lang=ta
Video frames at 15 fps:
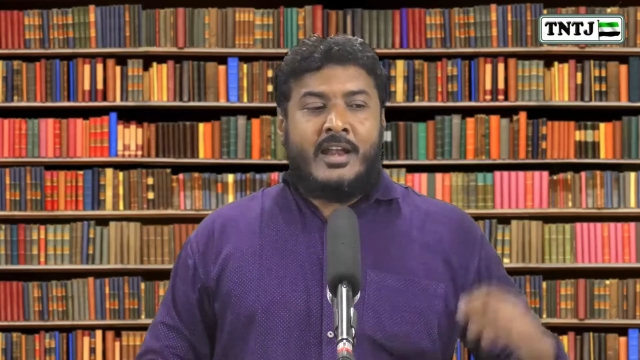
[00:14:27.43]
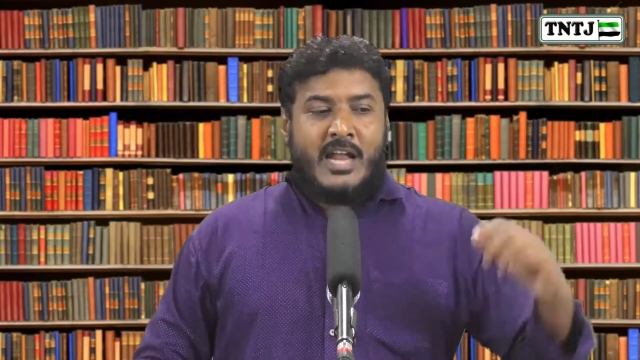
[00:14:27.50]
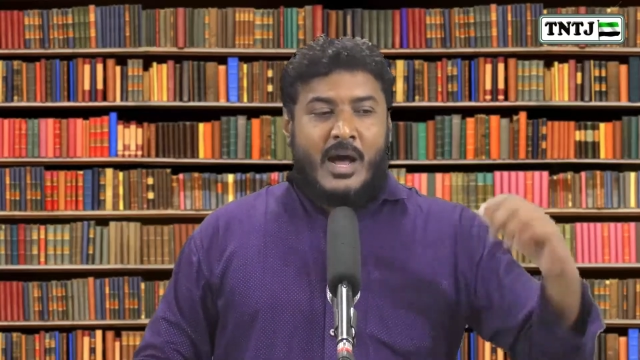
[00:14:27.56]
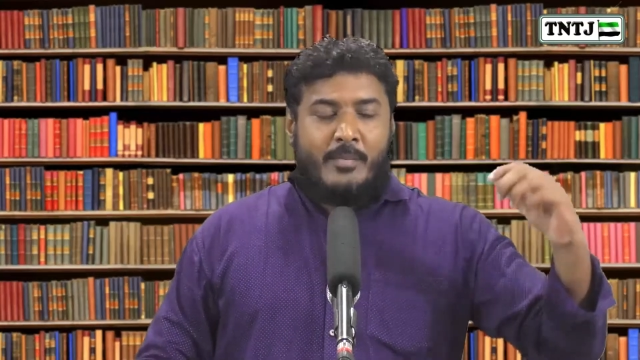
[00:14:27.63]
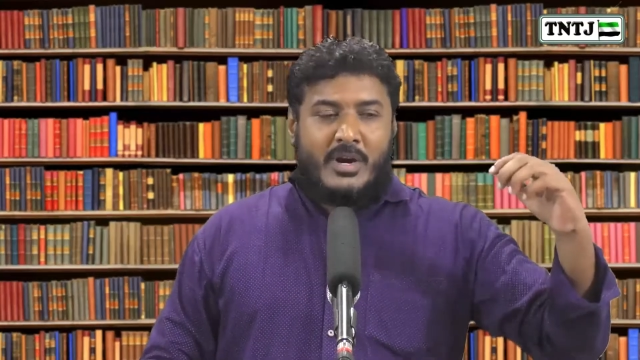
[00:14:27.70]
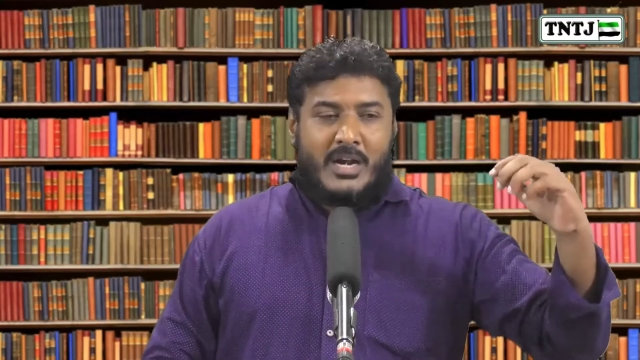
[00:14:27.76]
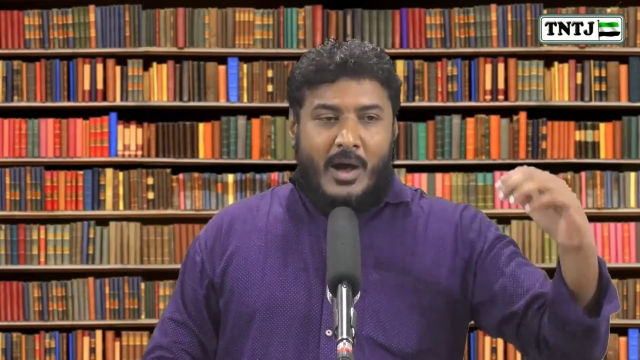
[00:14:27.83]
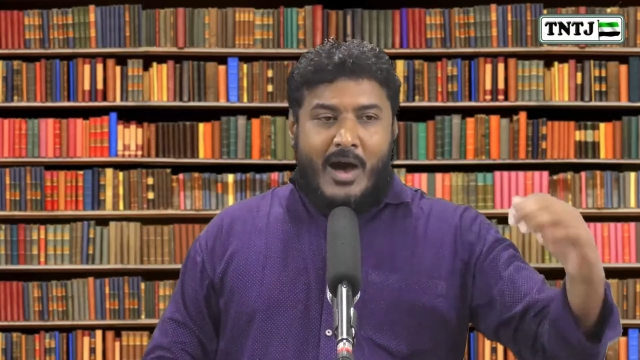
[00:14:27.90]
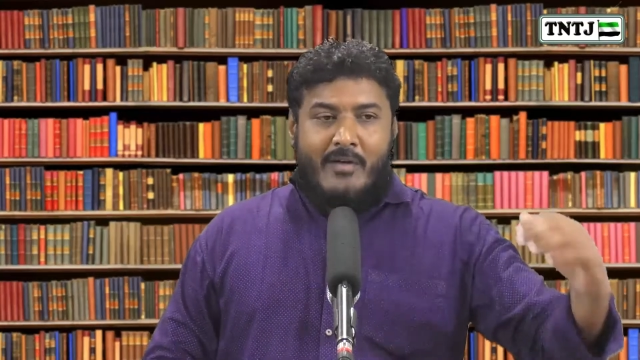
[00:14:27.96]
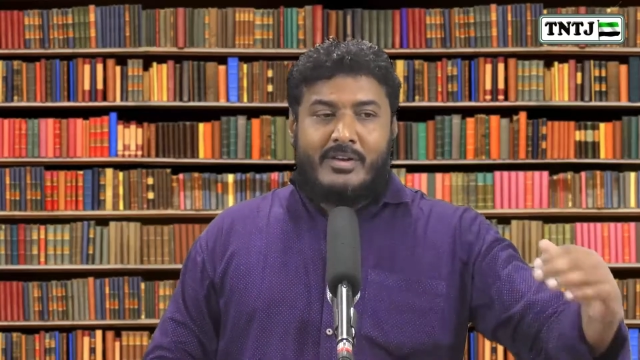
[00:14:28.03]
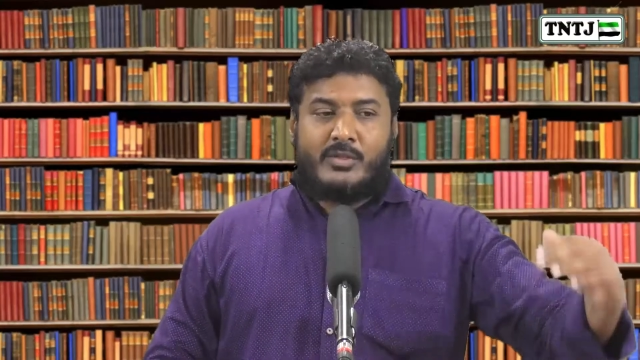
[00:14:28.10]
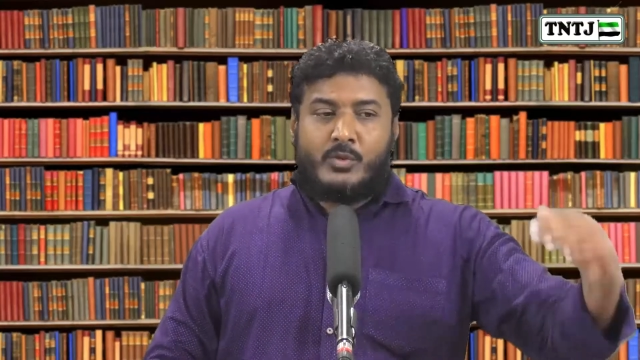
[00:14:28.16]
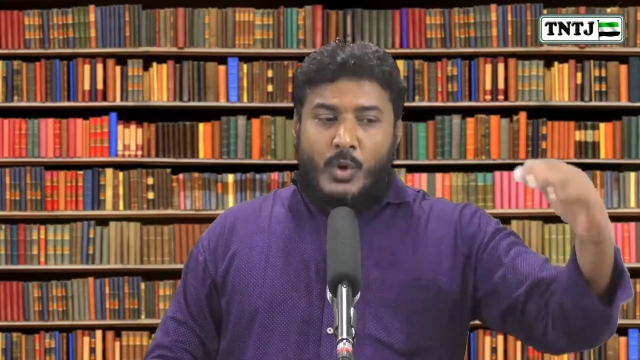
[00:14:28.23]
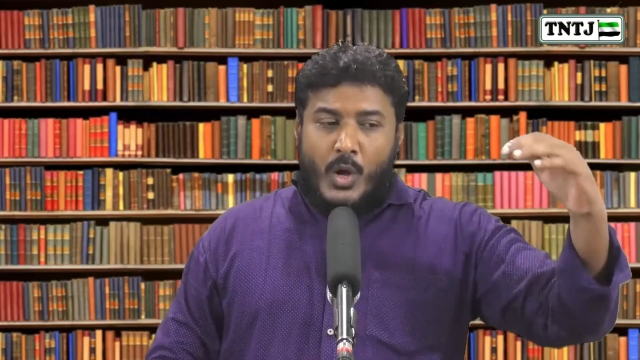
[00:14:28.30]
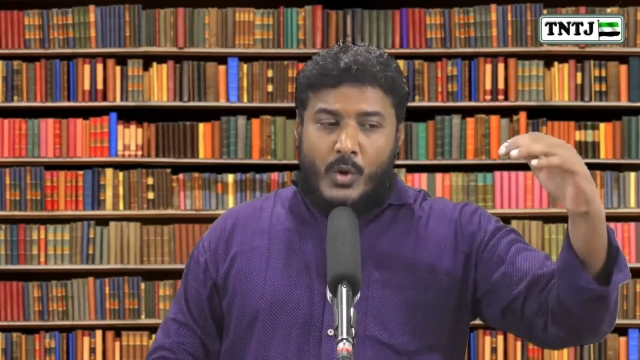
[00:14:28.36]
நம்ம
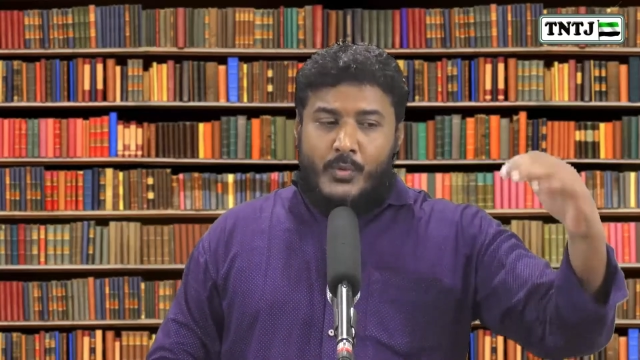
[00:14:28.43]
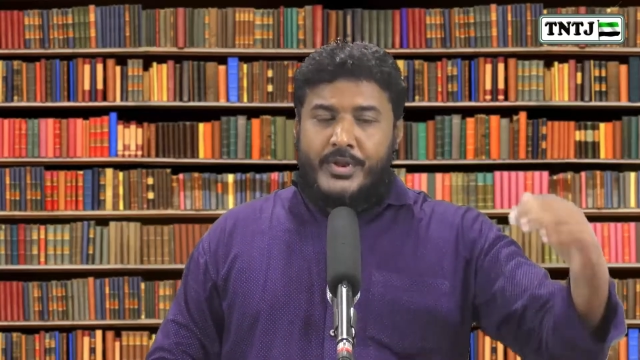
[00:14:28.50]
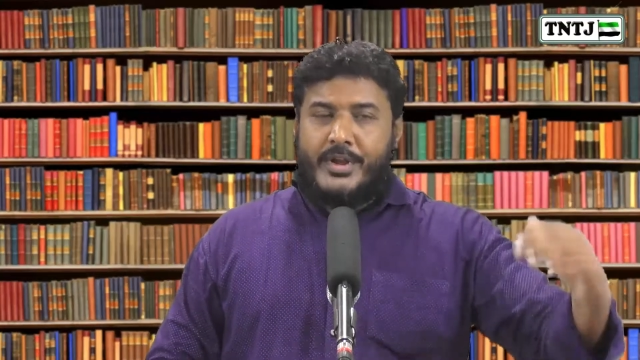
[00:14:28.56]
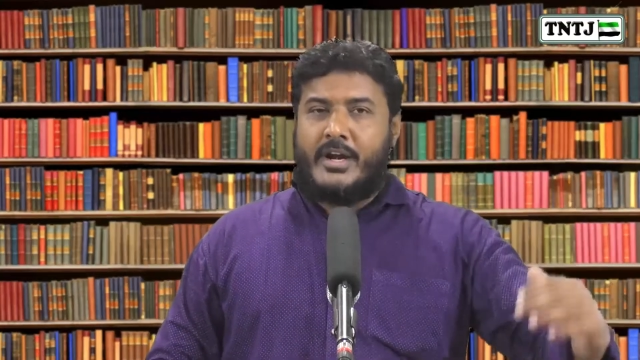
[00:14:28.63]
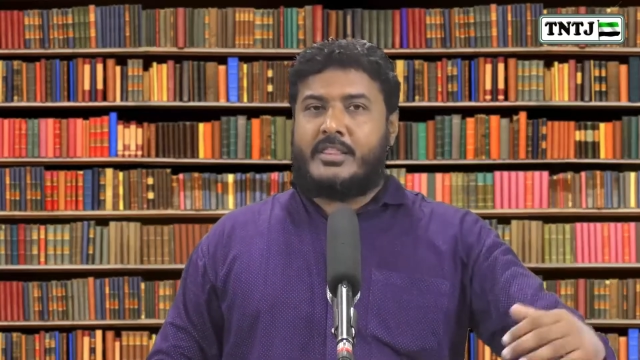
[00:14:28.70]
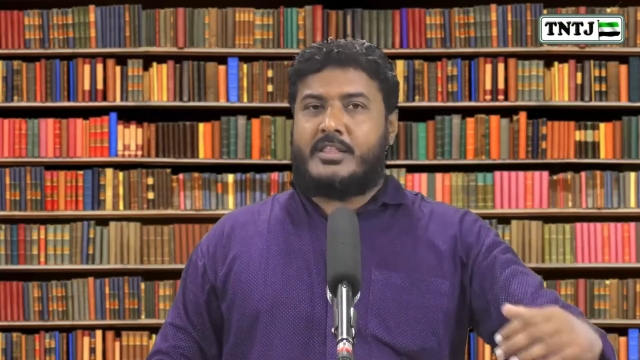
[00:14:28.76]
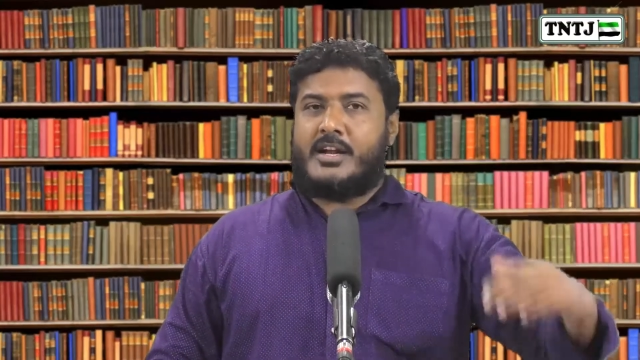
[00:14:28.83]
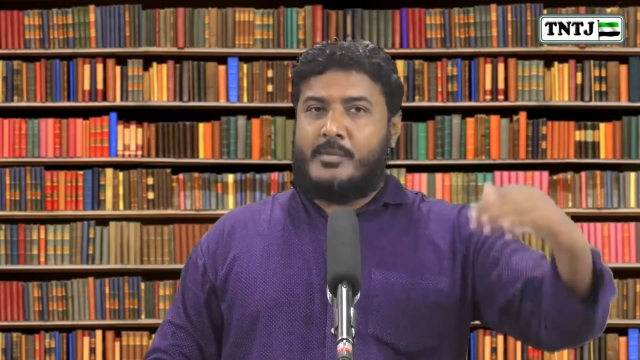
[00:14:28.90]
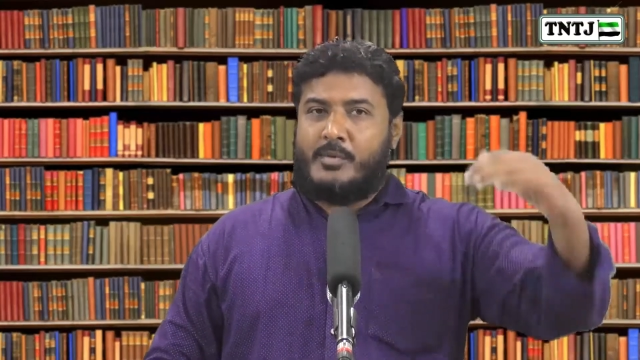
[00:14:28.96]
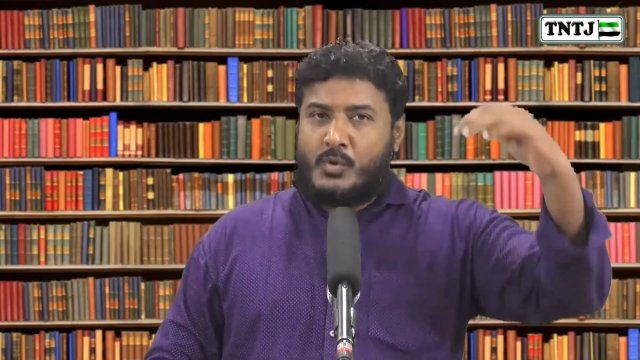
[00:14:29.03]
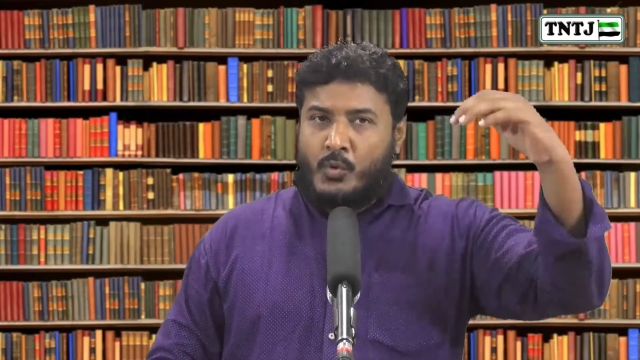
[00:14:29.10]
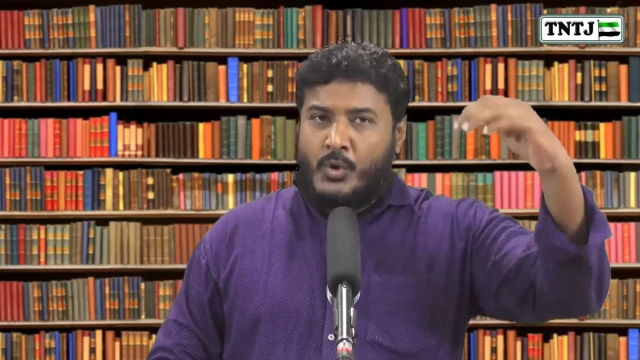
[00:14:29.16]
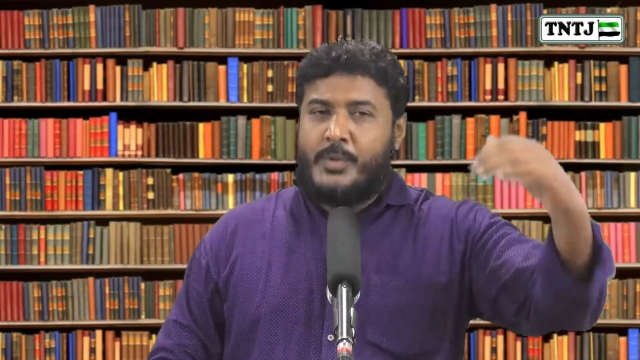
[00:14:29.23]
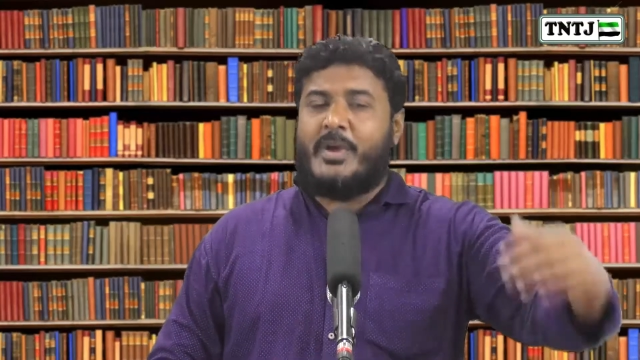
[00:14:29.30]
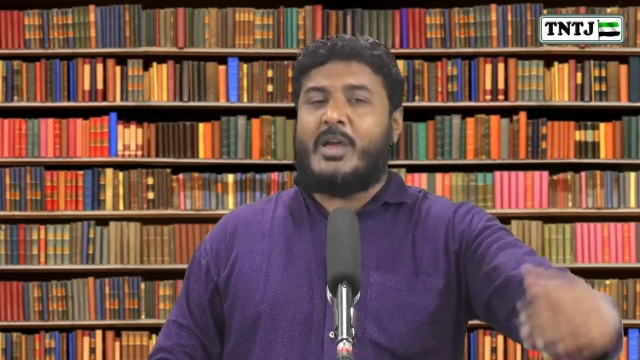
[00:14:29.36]
அவன் தொழக்கூடிய இடத்துல
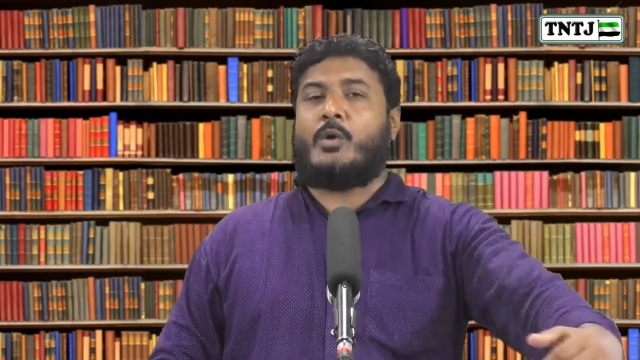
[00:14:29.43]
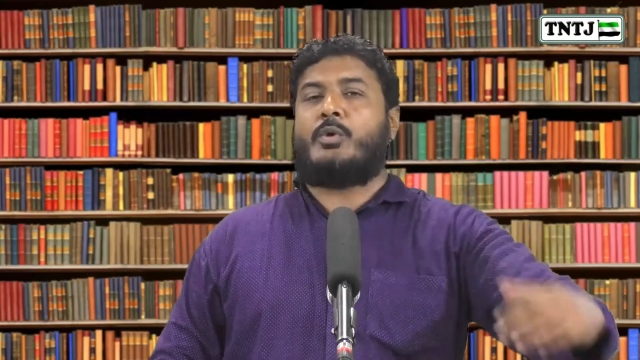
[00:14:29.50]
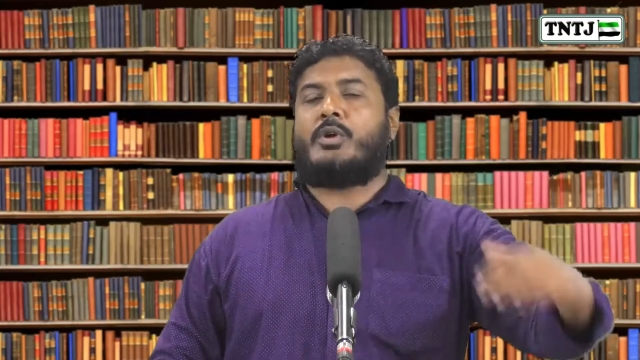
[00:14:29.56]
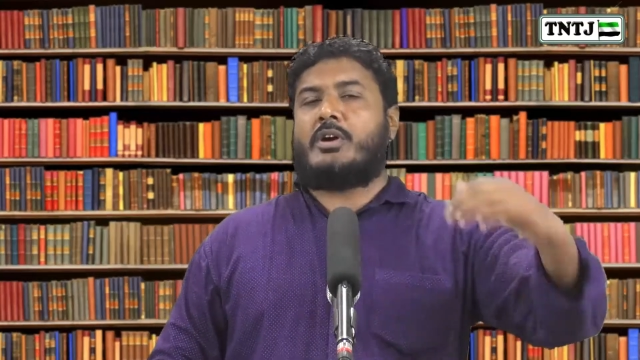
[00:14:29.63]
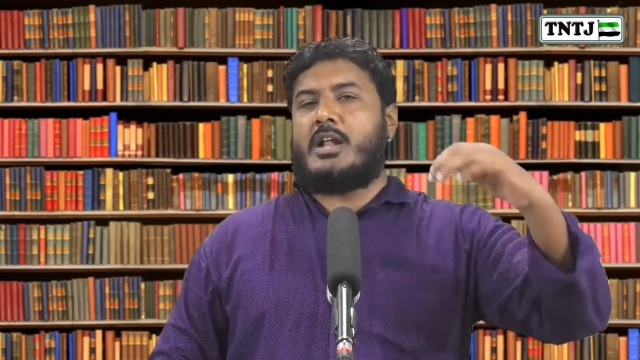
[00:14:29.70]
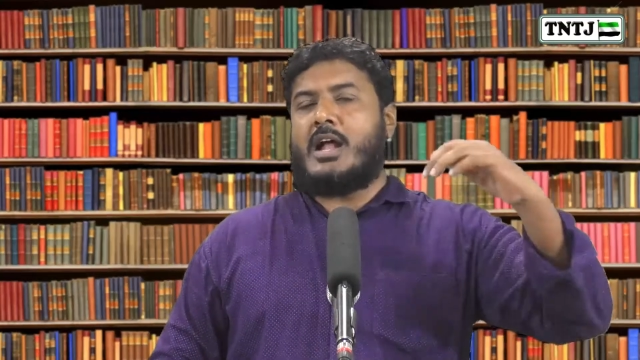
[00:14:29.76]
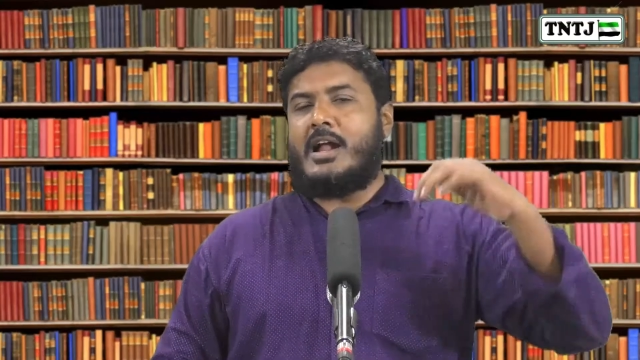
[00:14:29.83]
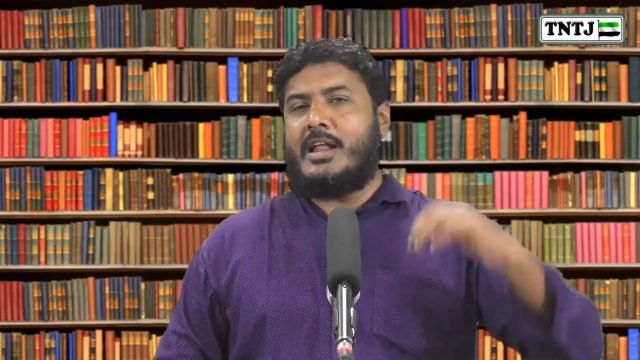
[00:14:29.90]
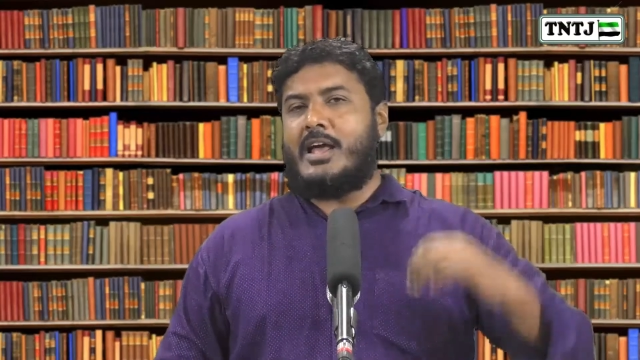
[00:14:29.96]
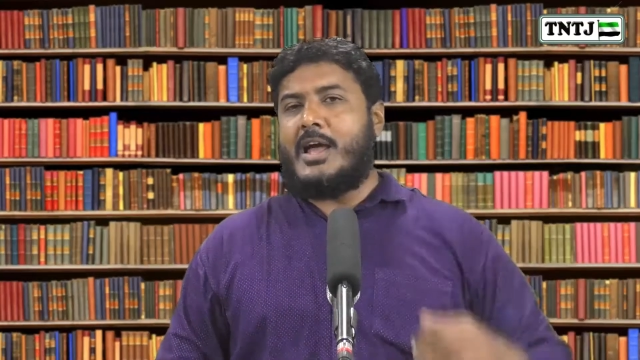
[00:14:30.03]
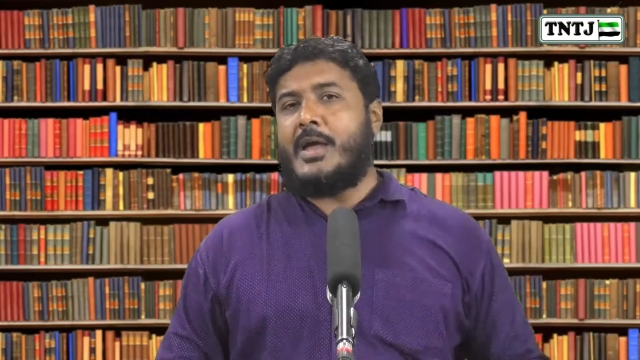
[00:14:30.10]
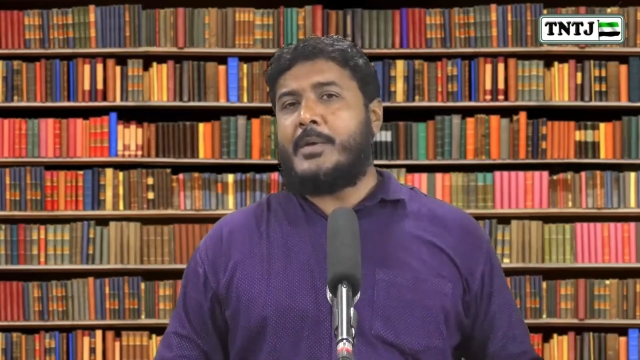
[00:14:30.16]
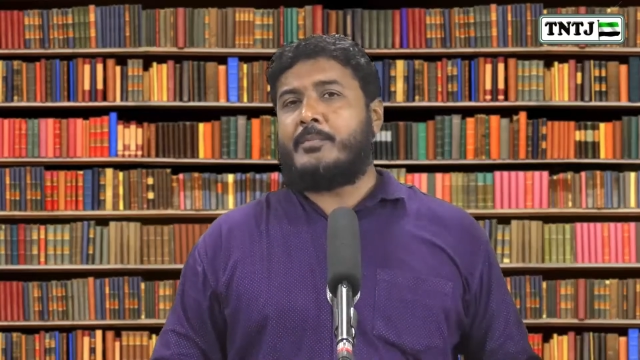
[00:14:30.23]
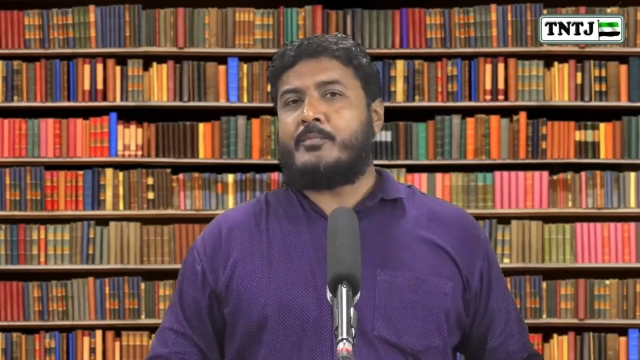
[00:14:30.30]
நமக்கு உரிமையை கொடுக்குறானே